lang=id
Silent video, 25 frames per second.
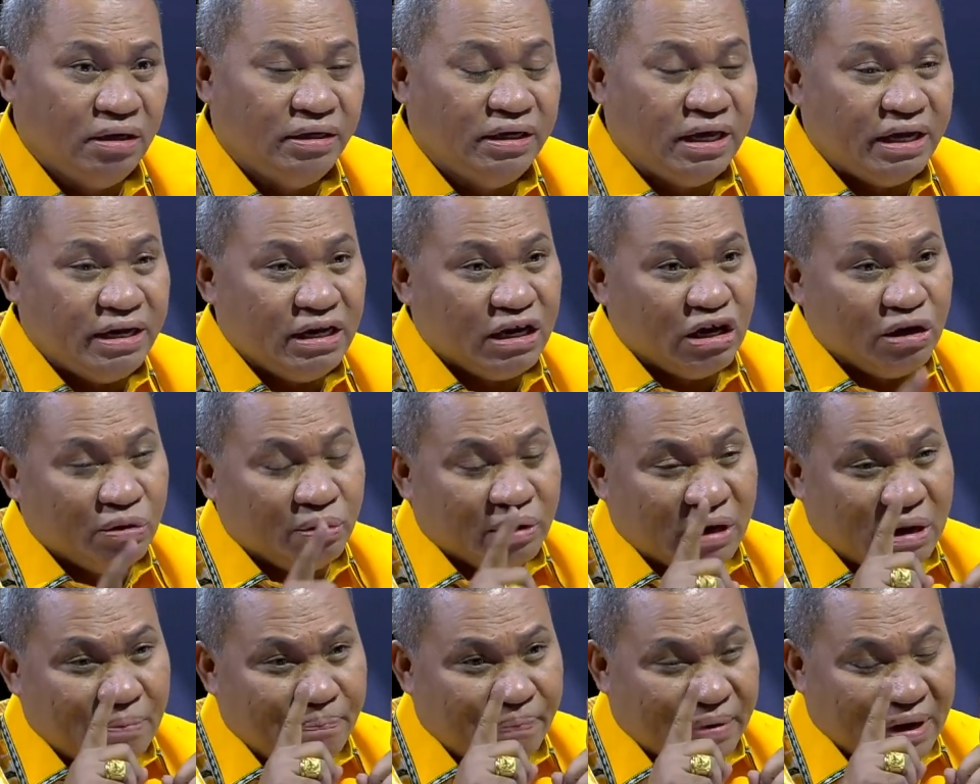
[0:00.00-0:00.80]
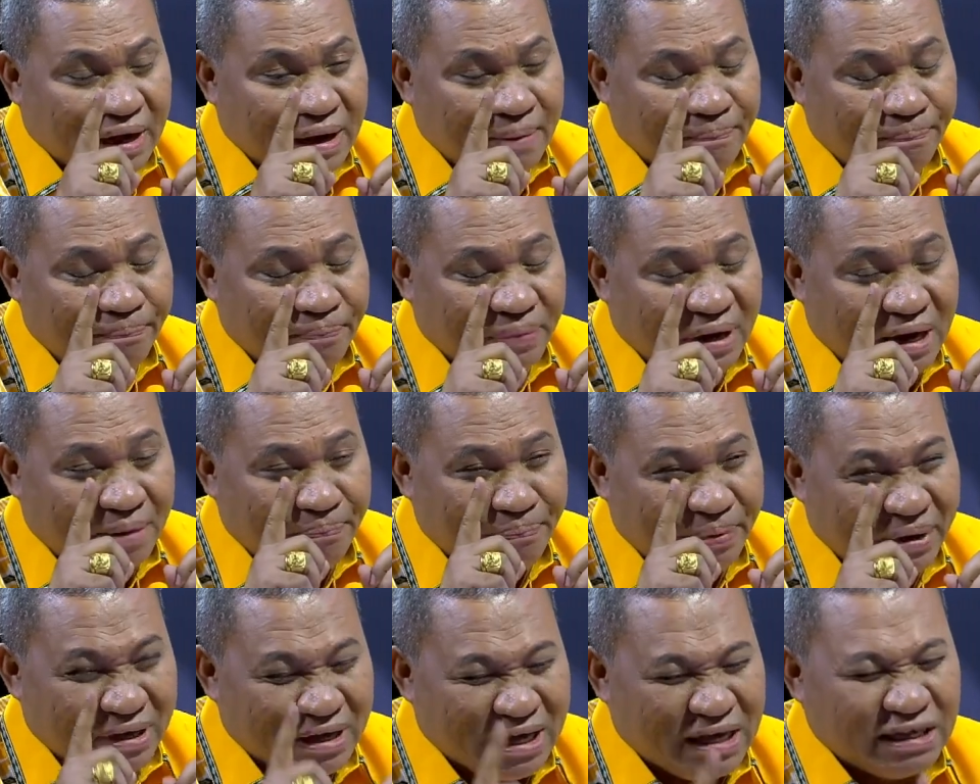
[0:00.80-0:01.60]
Jadi ke, ke, ke,
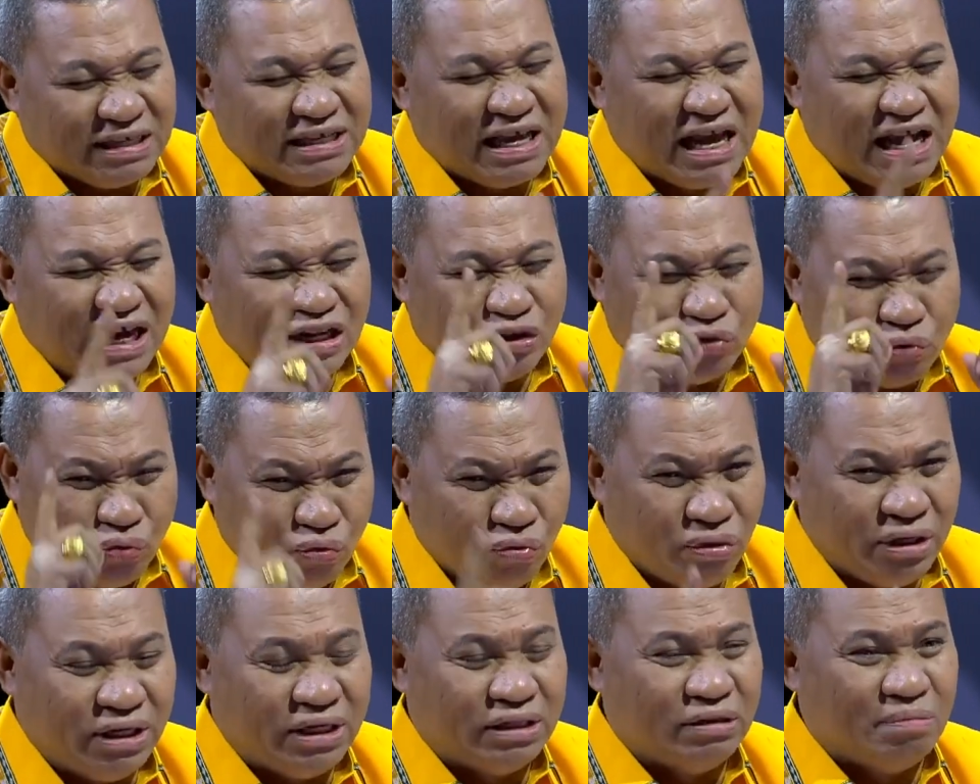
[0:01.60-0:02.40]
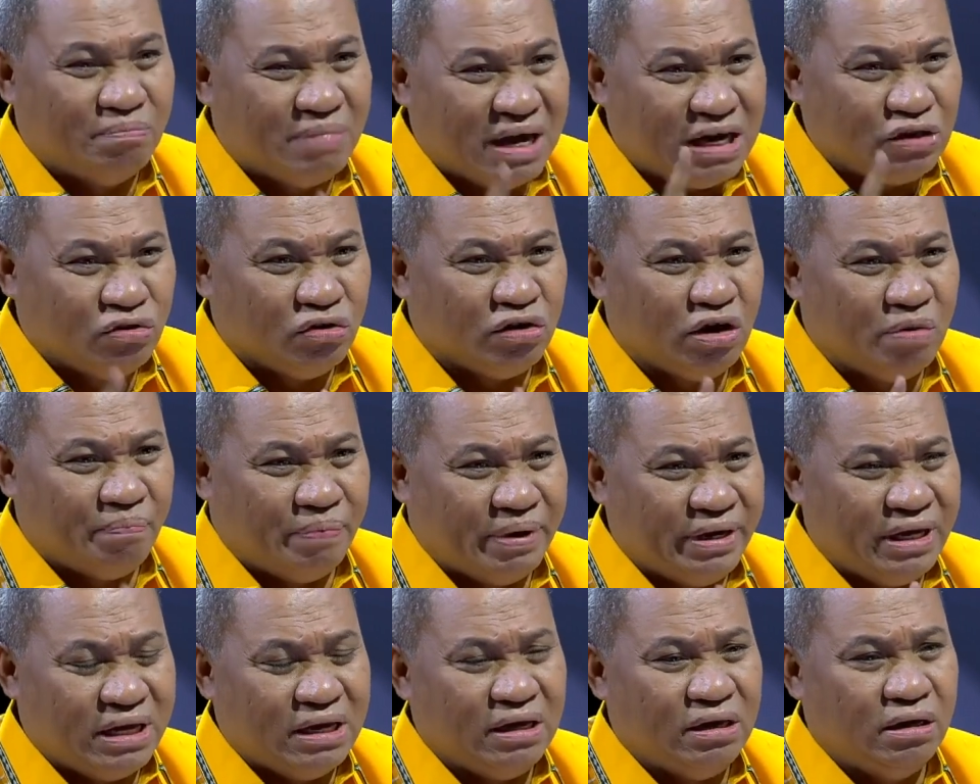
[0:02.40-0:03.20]
KPK sangat sulit masuk
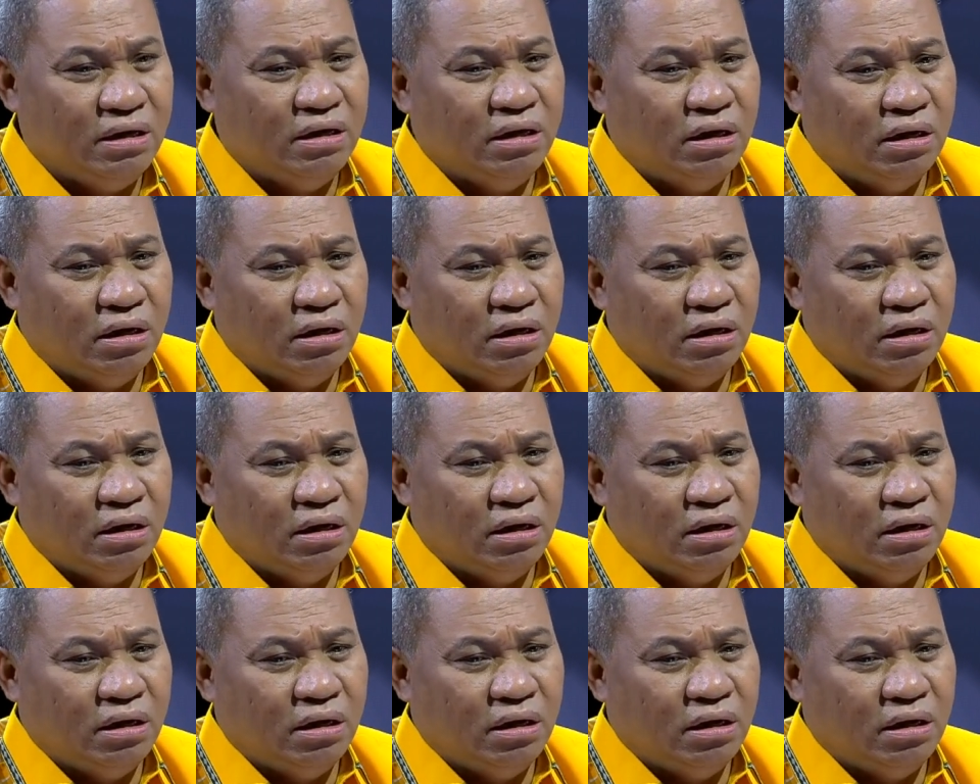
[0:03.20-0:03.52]
kepada